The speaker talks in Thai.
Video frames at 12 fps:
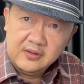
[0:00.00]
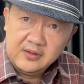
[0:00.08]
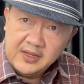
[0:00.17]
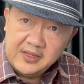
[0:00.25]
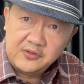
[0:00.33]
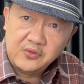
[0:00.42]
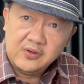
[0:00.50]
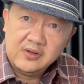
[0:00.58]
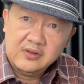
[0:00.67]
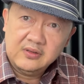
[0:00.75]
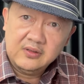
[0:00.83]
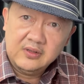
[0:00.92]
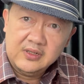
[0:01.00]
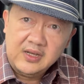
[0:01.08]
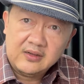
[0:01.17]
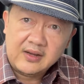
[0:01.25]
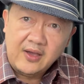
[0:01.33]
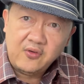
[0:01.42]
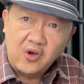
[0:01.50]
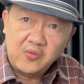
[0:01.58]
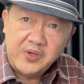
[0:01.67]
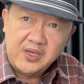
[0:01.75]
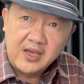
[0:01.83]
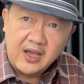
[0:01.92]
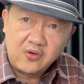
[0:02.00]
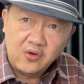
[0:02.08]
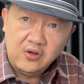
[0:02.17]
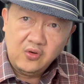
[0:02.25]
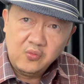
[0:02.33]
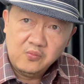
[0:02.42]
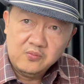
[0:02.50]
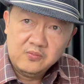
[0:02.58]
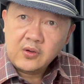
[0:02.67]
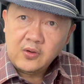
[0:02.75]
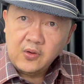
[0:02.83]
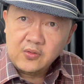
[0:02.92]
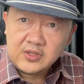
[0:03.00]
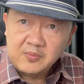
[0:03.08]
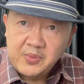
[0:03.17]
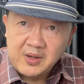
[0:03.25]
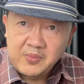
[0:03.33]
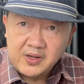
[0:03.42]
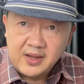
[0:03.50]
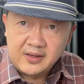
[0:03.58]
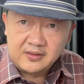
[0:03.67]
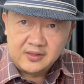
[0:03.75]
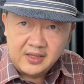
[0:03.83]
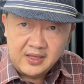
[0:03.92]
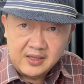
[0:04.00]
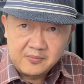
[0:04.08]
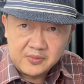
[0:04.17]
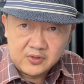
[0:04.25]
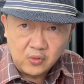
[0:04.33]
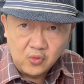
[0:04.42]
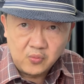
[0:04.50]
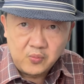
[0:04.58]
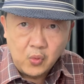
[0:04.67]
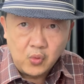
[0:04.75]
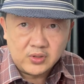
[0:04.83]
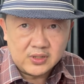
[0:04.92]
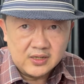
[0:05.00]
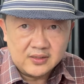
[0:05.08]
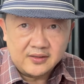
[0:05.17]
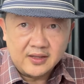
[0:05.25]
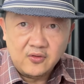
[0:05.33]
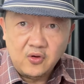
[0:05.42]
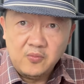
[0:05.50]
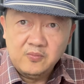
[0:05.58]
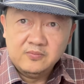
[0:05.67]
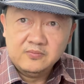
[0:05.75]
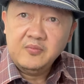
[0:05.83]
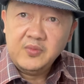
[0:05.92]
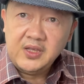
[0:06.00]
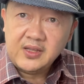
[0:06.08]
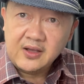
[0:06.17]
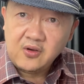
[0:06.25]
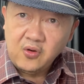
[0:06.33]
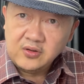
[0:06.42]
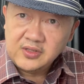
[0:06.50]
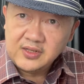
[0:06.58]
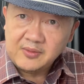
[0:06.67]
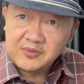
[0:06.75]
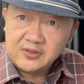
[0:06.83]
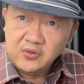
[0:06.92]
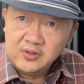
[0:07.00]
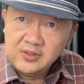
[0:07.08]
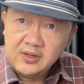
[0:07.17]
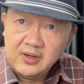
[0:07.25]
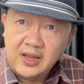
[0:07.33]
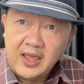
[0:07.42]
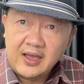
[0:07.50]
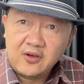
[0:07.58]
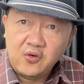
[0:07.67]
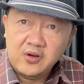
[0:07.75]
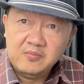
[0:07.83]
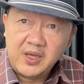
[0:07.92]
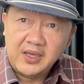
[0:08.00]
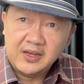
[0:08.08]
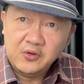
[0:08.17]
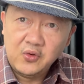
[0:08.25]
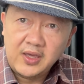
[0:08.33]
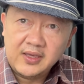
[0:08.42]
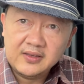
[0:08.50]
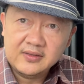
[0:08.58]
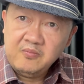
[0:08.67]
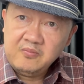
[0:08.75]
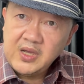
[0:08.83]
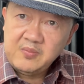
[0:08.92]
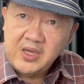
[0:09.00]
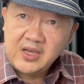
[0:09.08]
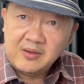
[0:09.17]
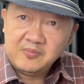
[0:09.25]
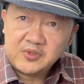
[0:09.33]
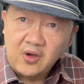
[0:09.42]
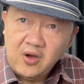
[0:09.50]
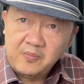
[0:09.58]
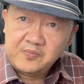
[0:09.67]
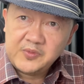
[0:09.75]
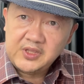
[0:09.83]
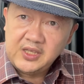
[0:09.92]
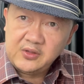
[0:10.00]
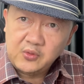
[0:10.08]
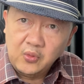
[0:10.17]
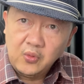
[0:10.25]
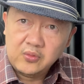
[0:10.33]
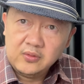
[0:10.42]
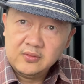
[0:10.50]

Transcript: ในที่สุดเรื่องราวของพี่ยาคนลุมคงจะเป็นประเด็นที่ถูกพูดถึงในสังคมมีทั้งคนสนับสนุนและคนไม่เห็นด้วยไม่มีคำตอบที่ถูก